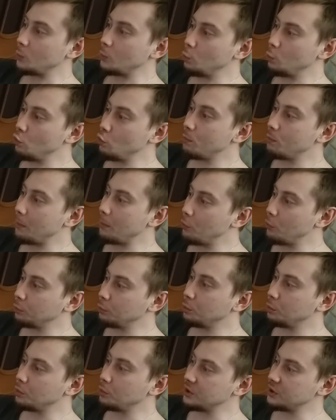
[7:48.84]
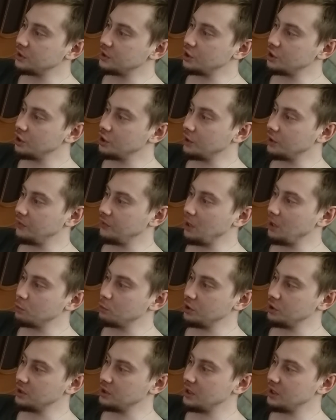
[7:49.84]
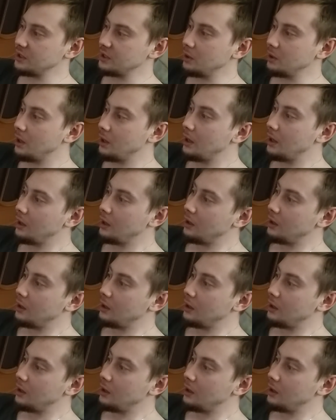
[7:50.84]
Ну, по поводу SSD-шников я вам уже рассказал.